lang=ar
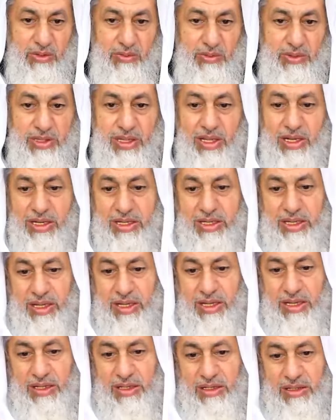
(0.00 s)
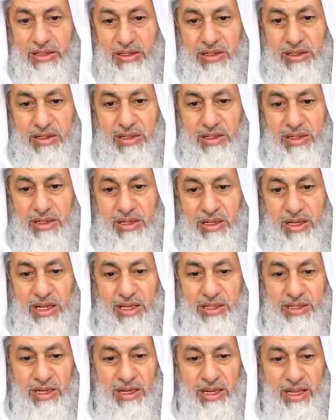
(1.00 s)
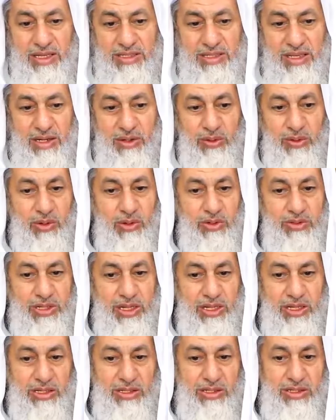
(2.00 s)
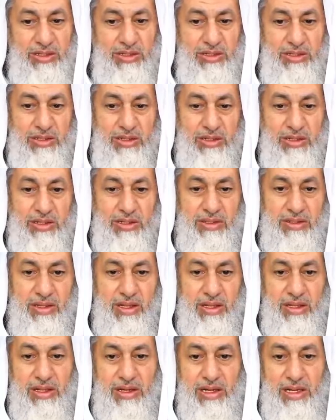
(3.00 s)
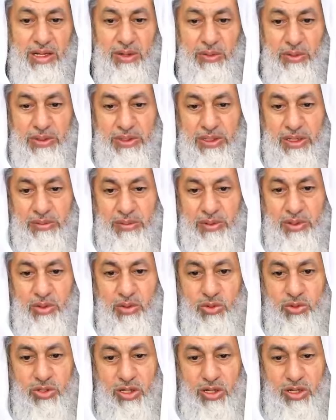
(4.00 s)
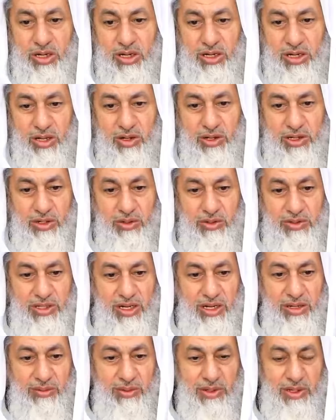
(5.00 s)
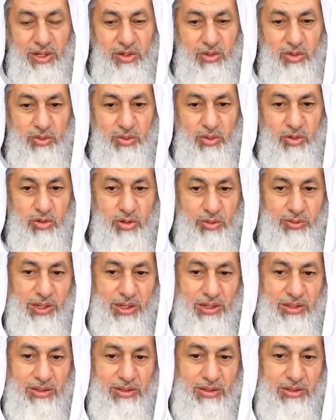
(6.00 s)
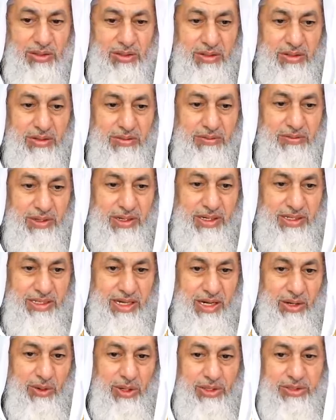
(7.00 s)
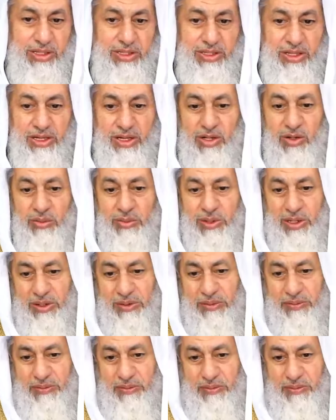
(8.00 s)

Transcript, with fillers: وذلك لأن الحسن والحسين دخل والنبي صلى الله عليه وسلم يخطب الجمعة فنزل واحتضنهما